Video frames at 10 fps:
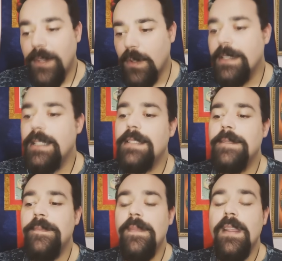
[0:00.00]

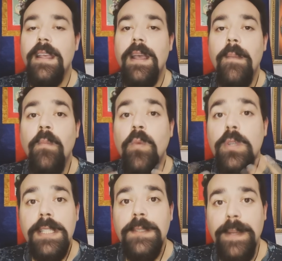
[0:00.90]
Entonces,
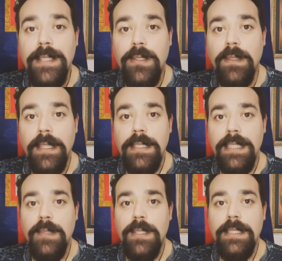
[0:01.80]
muchas personas,
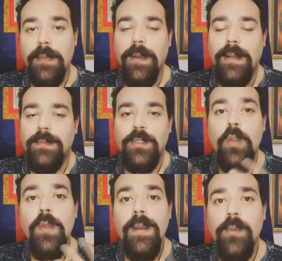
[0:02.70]
si no es que, bueno,
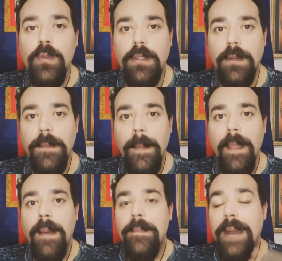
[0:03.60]
todo el mundo,
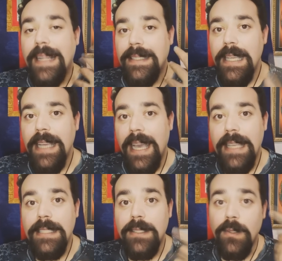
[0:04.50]
practica
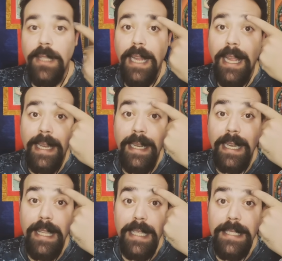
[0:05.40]
esto de la
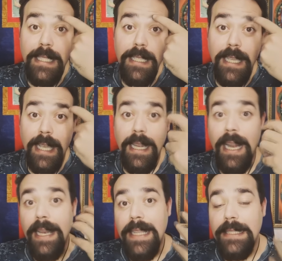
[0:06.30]
energía psíquica, de
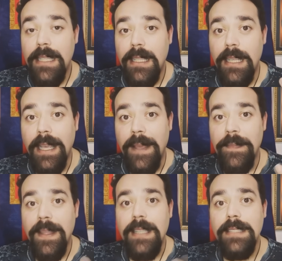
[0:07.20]
la ley psíquica,
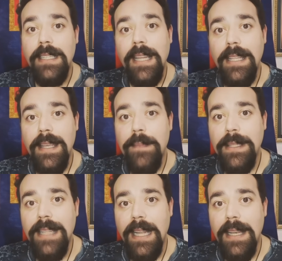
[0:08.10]
de esta energía
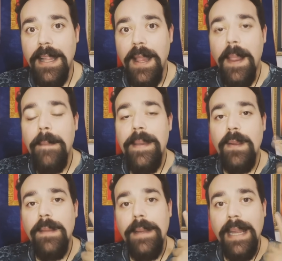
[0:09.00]
mental,
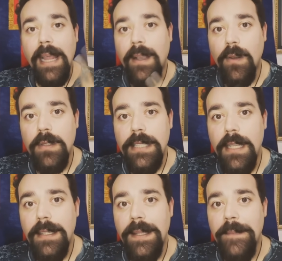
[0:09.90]
pero de manera
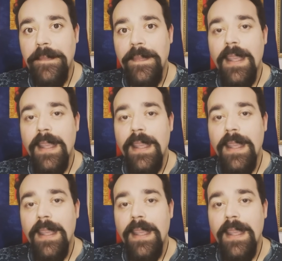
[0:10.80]
inconsciente.